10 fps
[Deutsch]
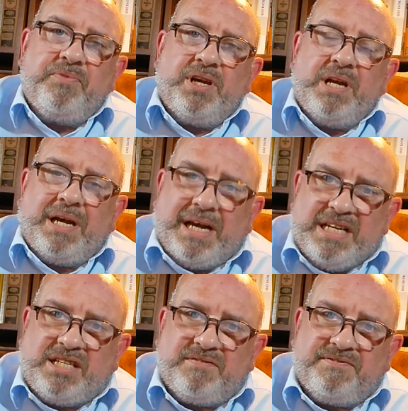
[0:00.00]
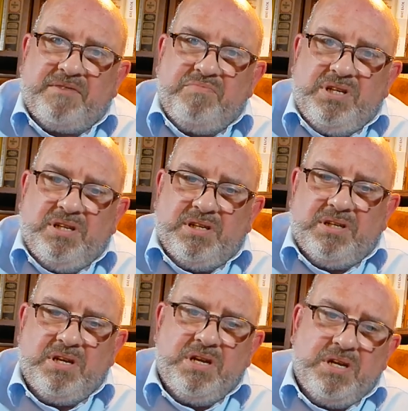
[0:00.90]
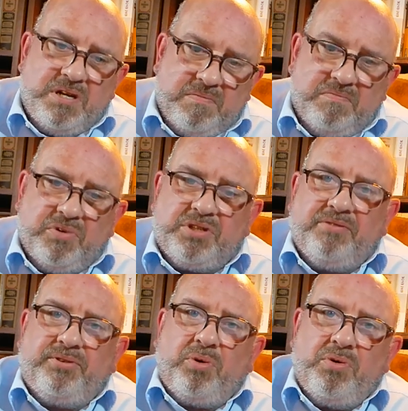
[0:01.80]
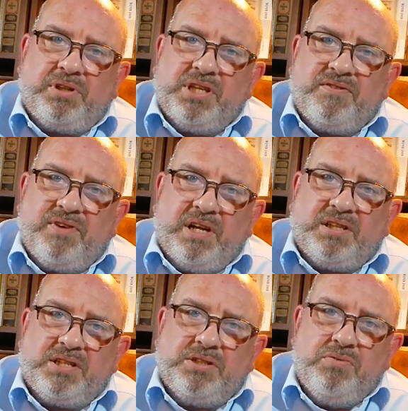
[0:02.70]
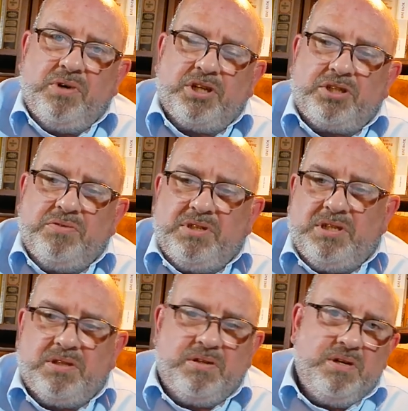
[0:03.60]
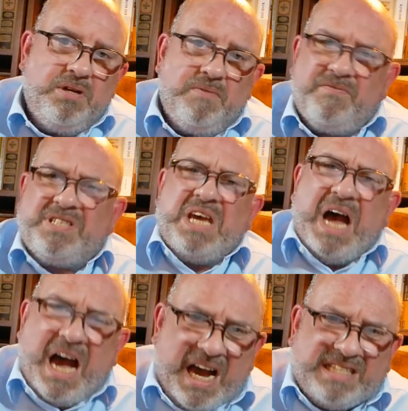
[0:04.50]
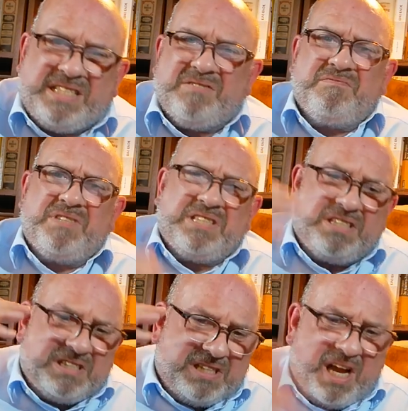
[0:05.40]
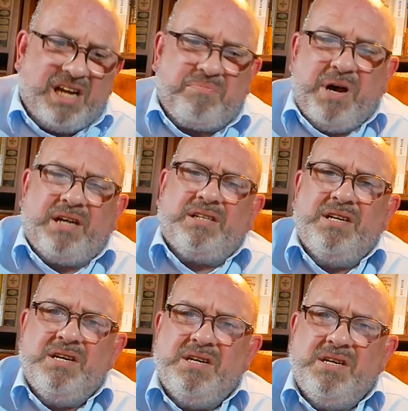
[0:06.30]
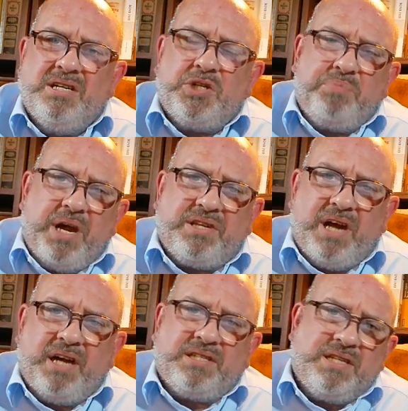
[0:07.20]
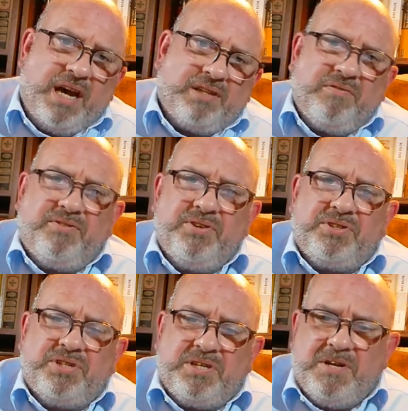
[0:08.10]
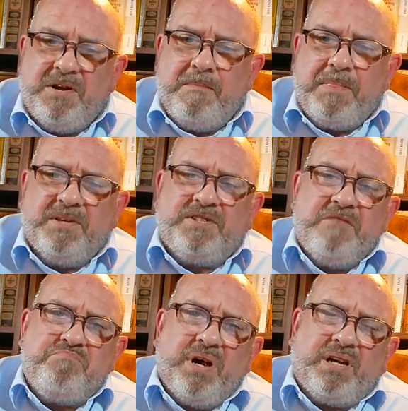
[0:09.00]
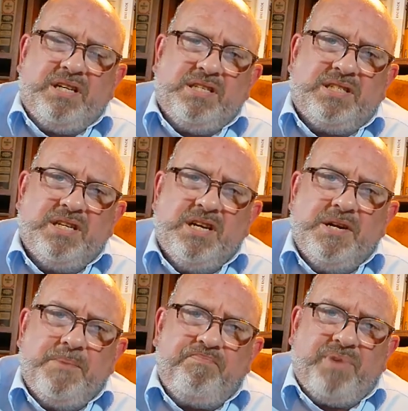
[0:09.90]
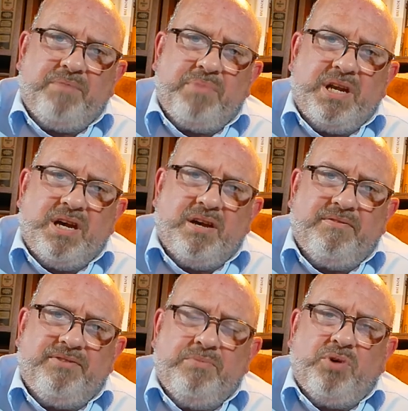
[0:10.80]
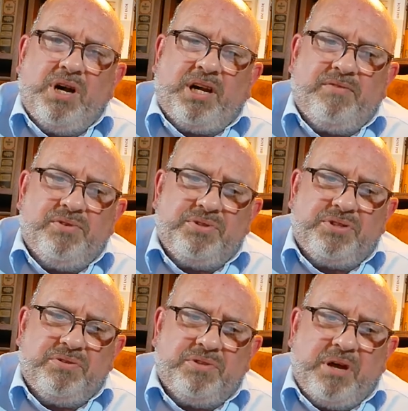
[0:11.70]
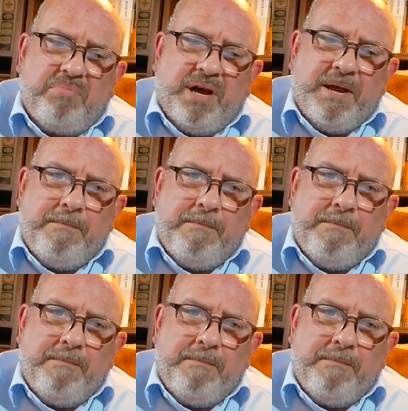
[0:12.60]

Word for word: einer reichen Familie, muss auf Druck des Vaters Jura studieren, was er hasst und was ihn krank macht. Später 1848 ist er in Paris, dann bei der Februarrevolution dabei.